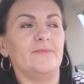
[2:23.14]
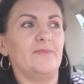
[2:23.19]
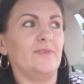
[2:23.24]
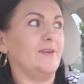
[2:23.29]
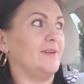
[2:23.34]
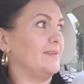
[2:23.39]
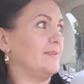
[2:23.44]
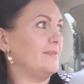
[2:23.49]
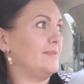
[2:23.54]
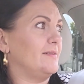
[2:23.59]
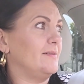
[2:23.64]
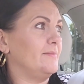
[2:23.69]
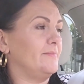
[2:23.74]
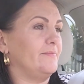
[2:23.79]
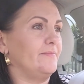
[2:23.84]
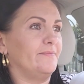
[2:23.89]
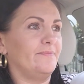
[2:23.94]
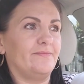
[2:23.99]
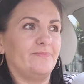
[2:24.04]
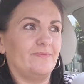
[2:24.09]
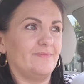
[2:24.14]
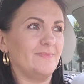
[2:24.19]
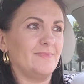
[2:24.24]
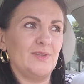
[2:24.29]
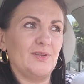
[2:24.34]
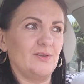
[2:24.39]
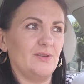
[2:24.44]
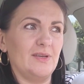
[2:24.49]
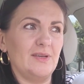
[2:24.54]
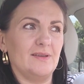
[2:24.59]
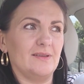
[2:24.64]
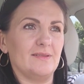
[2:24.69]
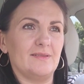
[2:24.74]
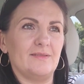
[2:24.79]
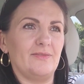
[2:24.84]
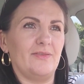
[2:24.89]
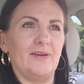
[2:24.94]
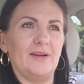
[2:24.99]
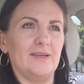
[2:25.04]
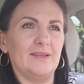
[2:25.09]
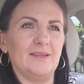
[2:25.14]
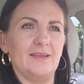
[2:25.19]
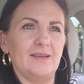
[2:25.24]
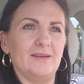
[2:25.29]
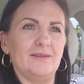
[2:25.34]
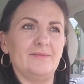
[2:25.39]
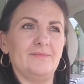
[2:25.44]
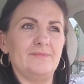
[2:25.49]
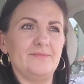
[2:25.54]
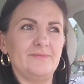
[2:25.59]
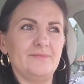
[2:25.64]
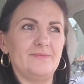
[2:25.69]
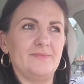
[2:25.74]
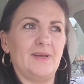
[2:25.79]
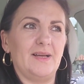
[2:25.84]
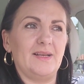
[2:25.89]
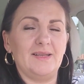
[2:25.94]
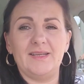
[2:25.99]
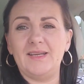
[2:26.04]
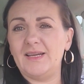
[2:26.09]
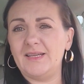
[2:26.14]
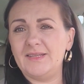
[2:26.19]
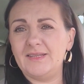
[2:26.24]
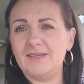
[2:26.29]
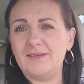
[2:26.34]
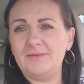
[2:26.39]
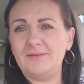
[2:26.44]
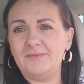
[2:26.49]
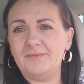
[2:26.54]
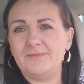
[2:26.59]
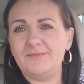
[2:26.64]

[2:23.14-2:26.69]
Więc to nie jest fajne, ale jadę.